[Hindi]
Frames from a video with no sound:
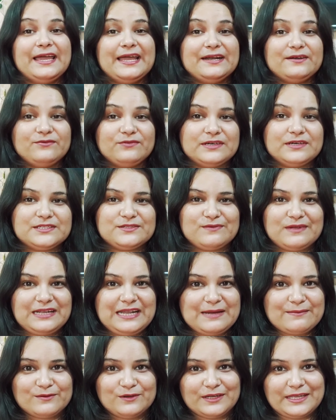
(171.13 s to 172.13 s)
एंड फर्स्ट
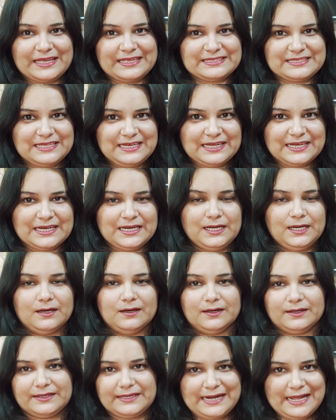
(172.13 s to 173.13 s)
वाला आपको कैसा
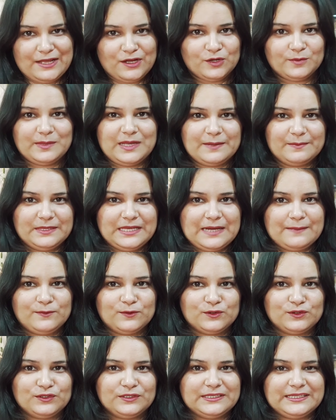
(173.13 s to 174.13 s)
लगा ट्राई ऑन में अभी आप
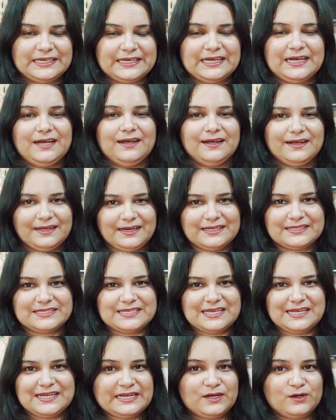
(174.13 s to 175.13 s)
लोगों ने देखा अगर
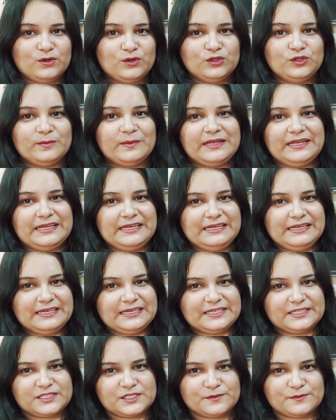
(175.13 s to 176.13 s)
अच्छा लगा हो तो मैंने
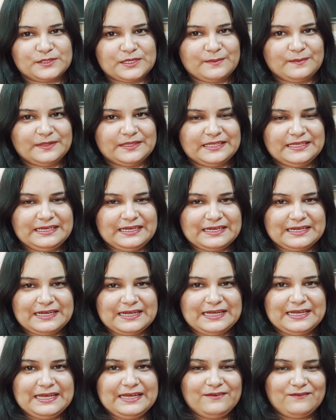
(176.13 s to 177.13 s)
लिंक डिस्क्रिप्शन में दे
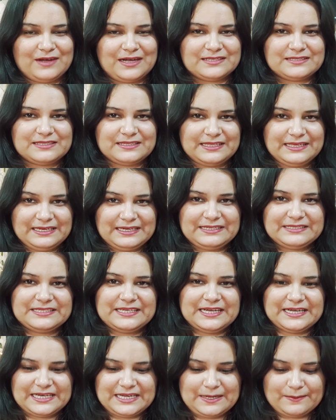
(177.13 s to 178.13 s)
रखा है वहां से देख
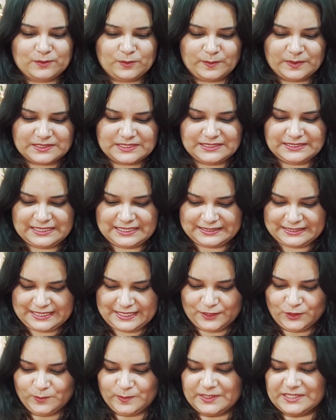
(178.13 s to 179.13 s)
लीजिए अगर आपको पसंद आता
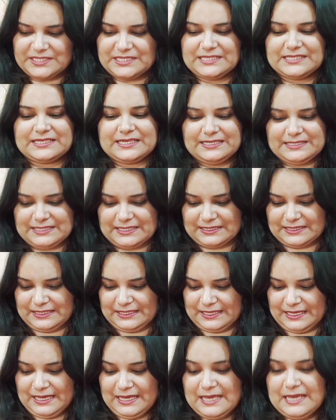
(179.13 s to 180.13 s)
है तो परचेज कर
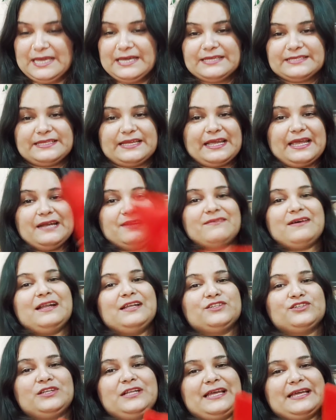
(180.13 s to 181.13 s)
सकती हैं सेकेंड वाला जो